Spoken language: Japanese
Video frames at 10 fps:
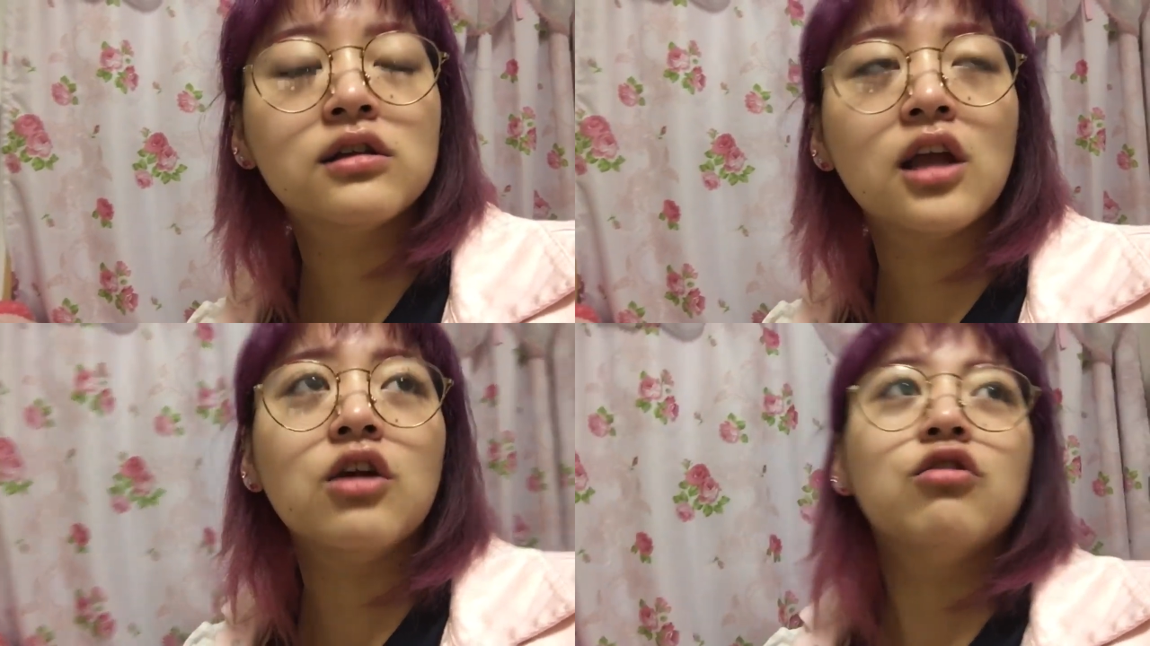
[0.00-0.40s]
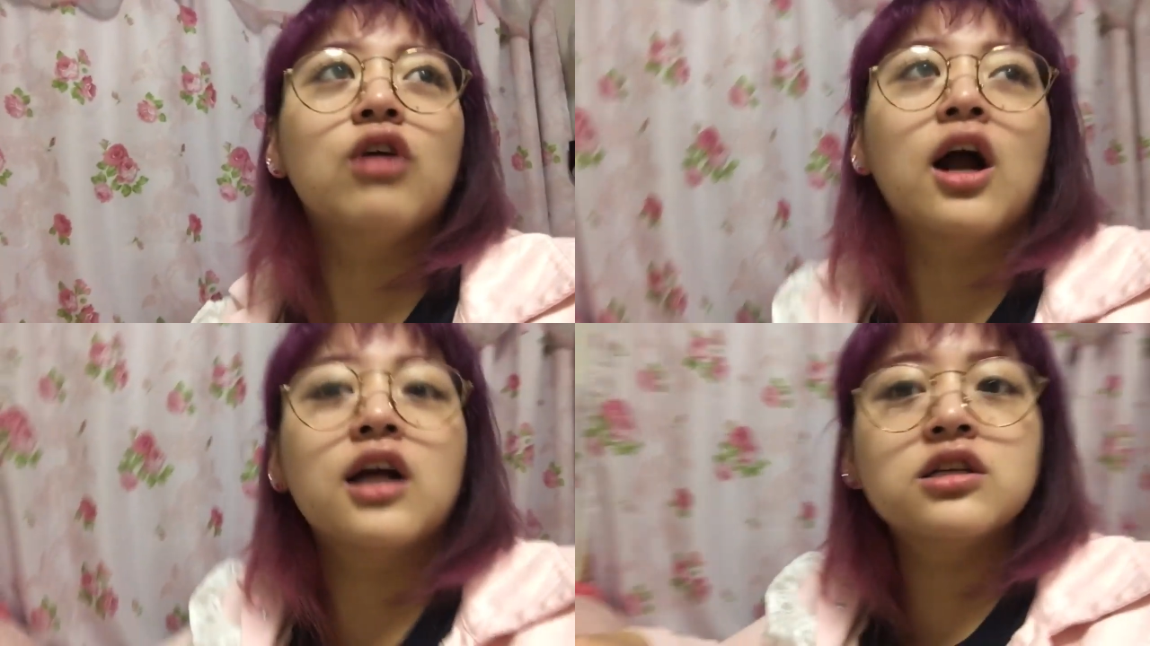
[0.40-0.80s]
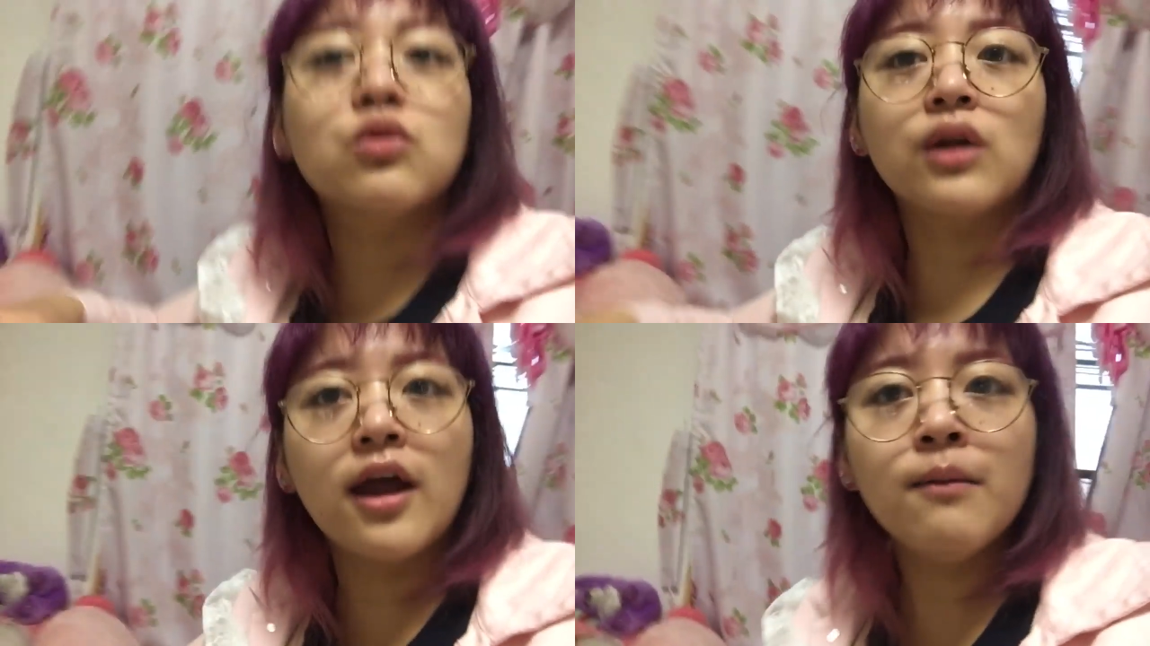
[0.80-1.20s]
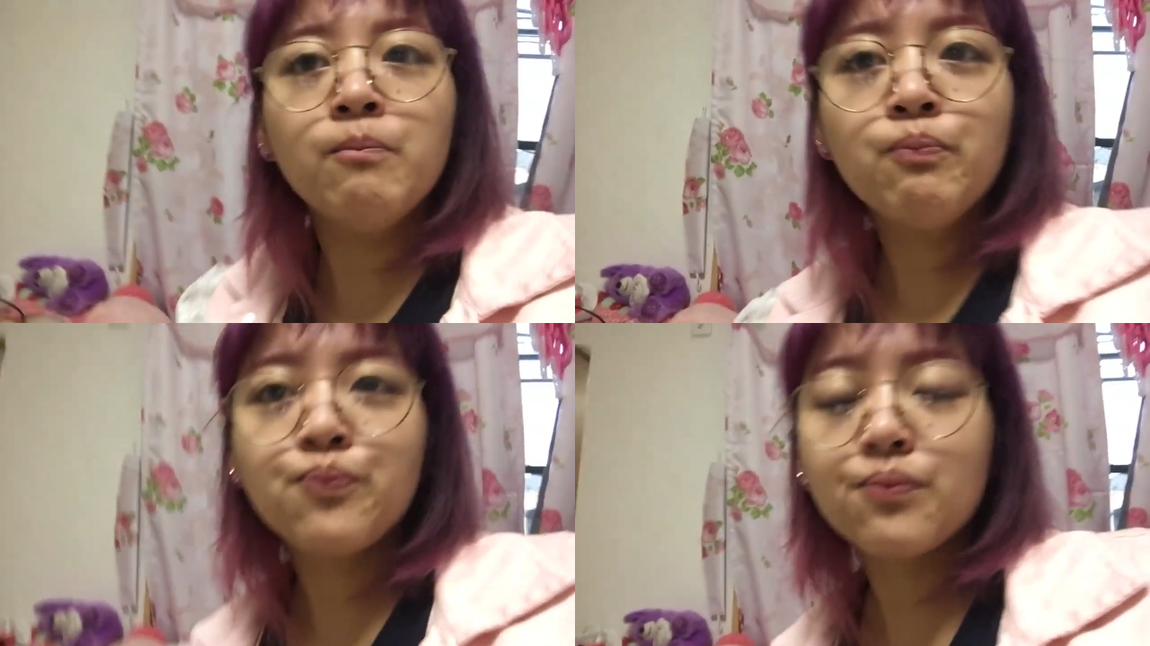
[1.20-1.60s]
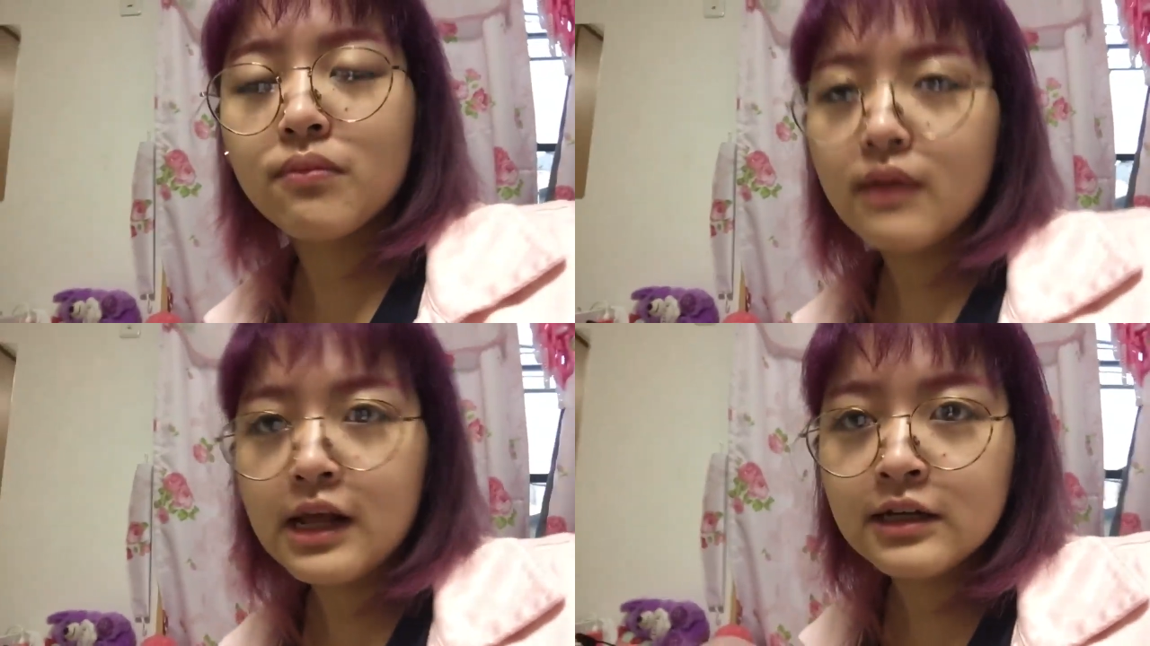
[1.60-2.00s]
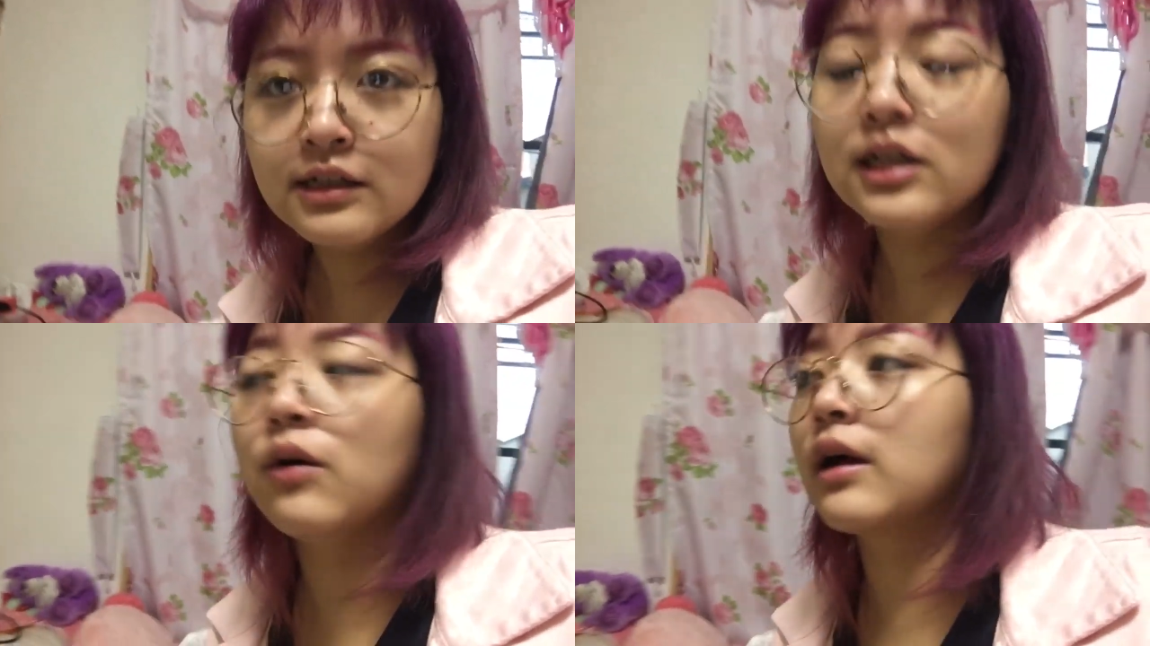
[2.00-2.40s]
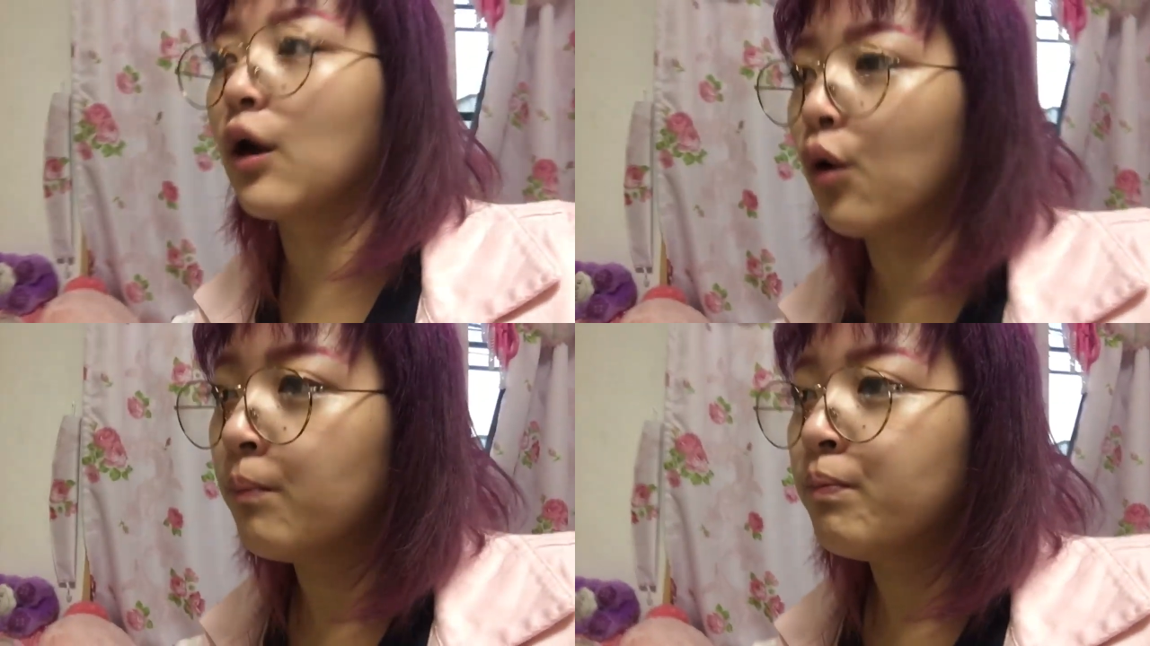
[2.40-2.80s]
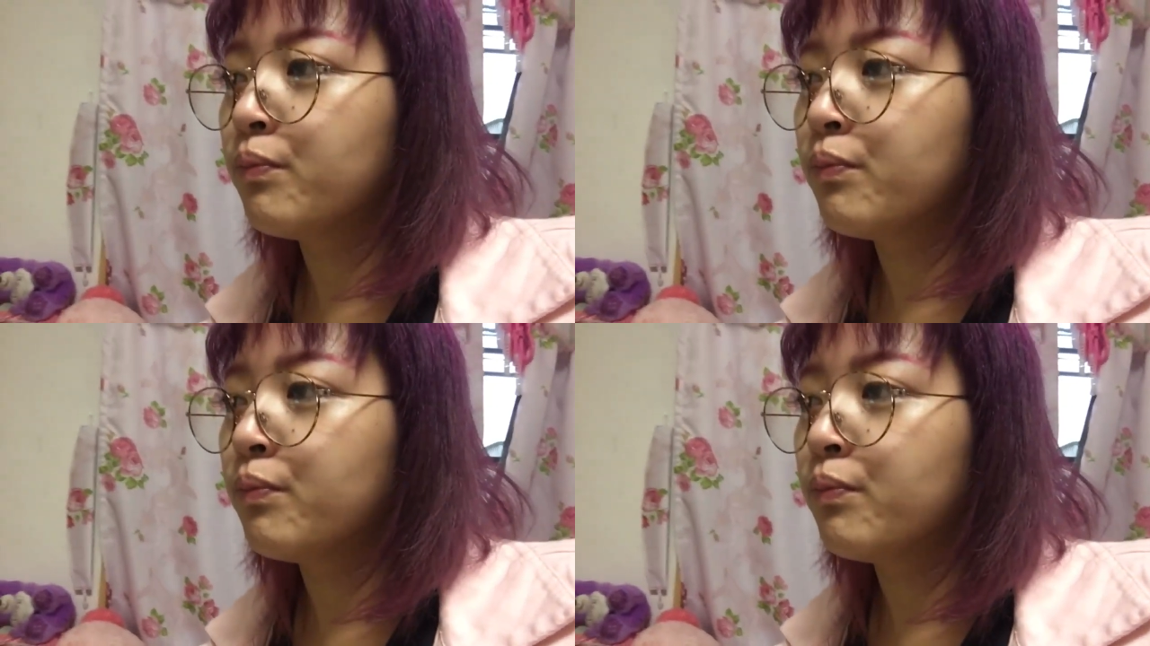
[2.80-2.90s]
ていう話をねしてたわけよ。